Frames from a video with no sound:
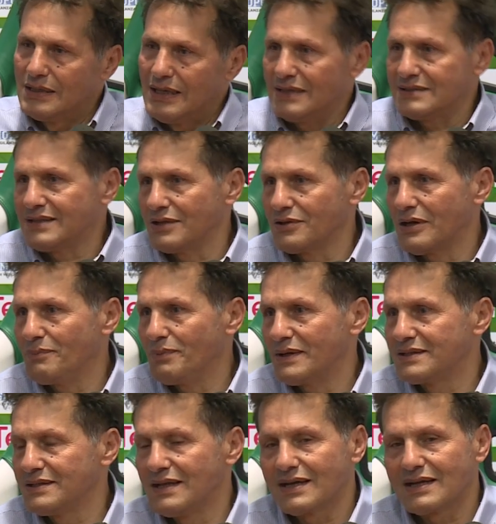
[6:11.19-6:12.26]
è stata una
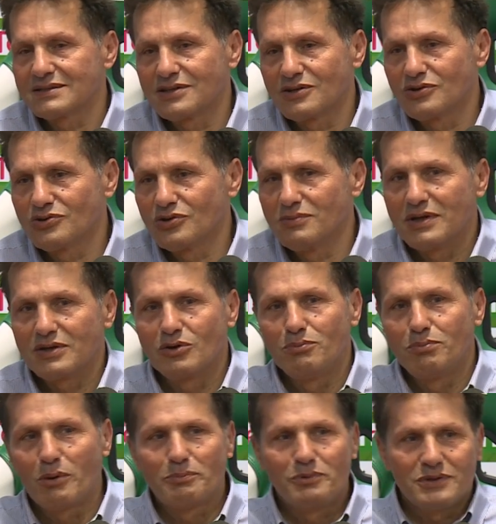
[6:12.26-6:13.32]
partita che secondo me con
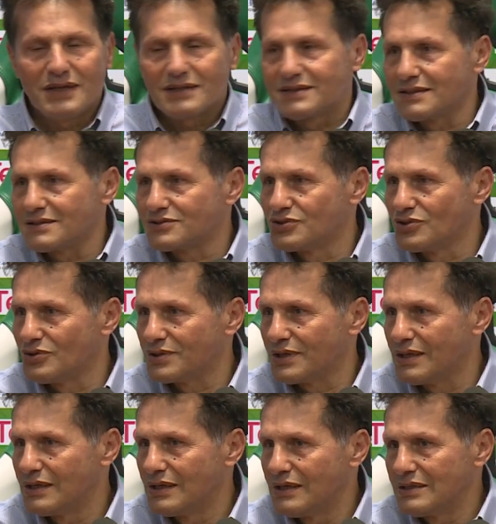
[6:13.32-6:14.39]
un po' più di
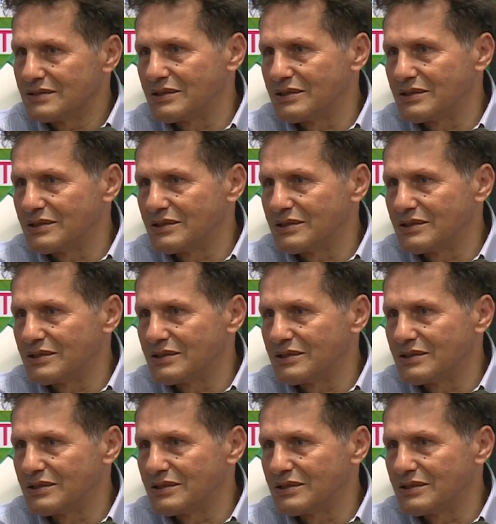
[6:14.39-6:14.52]
attenzione